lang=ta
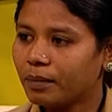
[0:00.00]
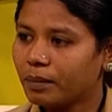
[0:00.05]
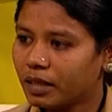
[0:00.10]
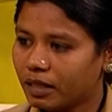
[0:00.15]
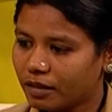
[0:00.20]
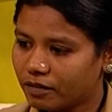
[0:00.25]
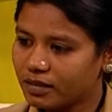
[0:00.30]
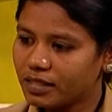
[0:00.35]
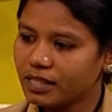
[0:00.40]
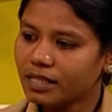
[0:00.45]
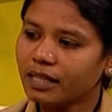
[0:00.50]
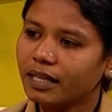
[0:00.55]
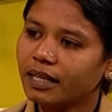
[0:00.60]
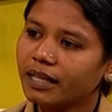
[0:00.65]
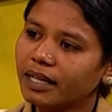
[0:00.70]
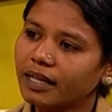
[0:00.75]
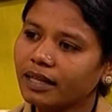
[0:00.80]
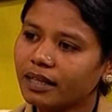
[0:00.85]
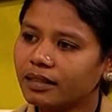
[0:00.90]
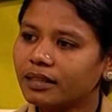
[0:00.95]
மற்ற விஷயங்களை
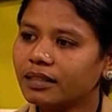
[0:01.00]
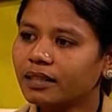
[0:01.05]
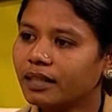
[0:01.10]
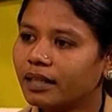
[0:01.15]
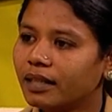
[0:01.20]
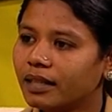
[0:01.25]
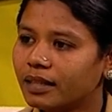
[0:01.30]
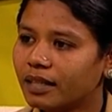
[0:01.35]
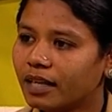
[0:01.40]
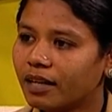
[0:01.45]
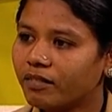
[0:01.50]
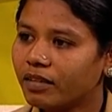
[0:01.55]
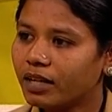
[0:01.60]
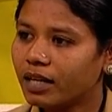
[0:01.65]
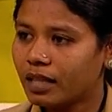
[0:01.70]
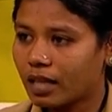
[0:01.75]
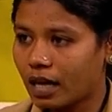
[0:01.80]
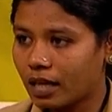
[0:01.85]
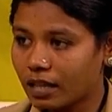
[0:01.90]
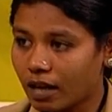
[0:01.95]
ஏன் கற்றுக்குறீங்க
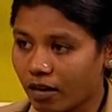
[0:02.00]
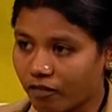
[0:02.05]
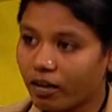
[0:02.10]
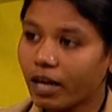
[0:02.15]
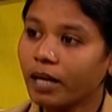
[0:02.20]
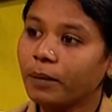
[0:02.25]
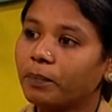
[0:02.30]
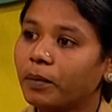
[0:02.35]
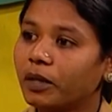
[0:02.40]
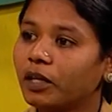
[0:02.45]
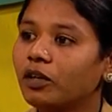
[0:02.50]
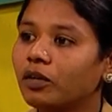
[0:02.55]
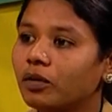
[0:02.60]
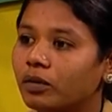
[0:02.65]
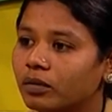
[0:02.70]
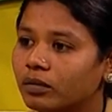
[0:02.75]
தேவையில்லாத அதை அவாய்ட் பண்ணணும்